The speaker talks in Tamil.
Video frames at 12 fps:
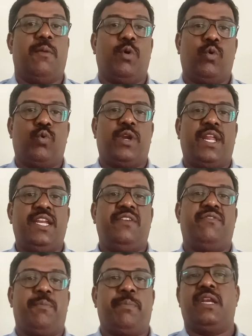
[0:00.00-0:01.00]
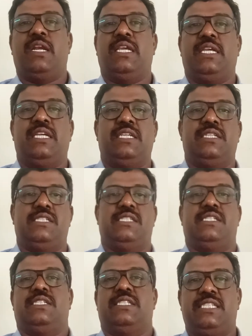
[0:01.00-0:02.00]
நம்ம உடலின் வெப்பநிலையை
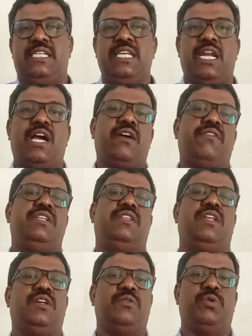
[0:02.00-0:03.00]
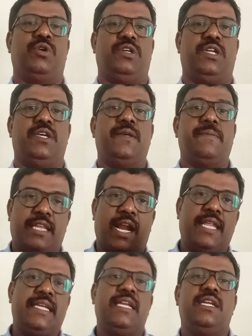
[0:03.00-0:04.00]
சீராக வைத்திருக்கும் பொருட்டு
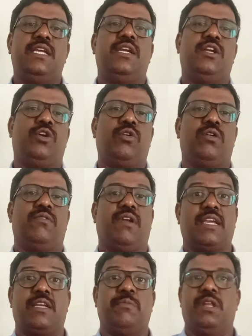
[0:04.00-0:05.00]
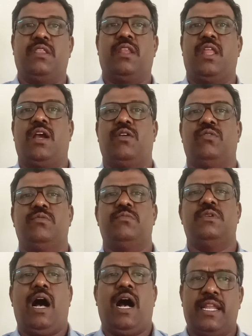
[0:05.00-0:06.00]
தலையில் நீரிட்டு கொள்ளும் வழக்கம் இருந்ததாகவும்
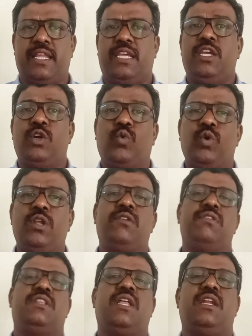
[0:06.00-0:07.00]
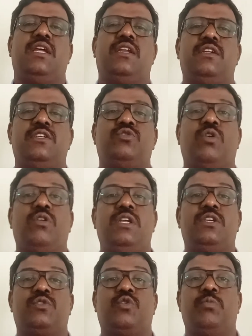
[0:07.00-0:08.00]
அதை குளிர்வித்தல் சொல்லி
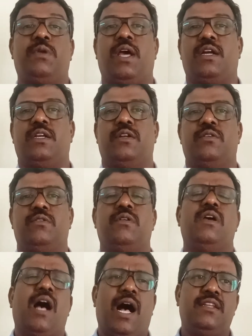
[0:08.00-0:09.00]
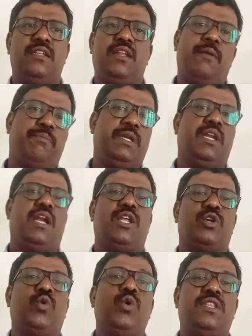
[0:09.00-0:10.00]
கூப்பிட்டாங்கன்னு அதுதான்
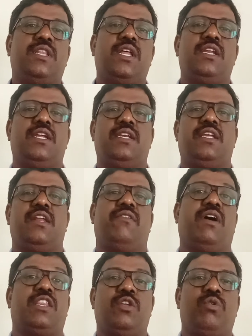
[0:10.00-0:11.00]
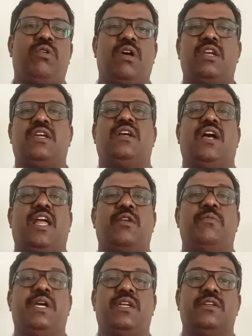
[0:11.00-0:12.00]
பின்னால் குளித்தல் என்கிற வார்த்தை உருவாருக்கு
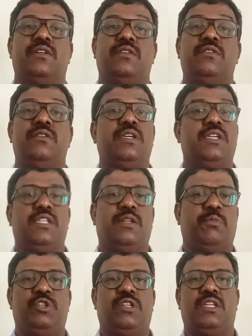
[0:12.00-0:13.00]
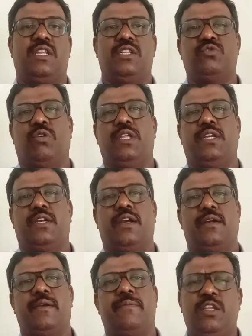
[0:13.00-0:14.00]
காரணமாக இருக்குன்னு இந்த புத்தகத்தில்
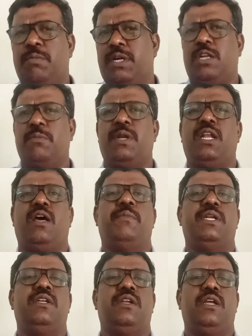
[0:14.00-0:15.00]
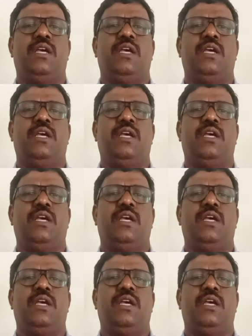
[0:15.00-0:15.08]
சொல்லியிருக்காங்க இது மட்டும் அல்லாமல்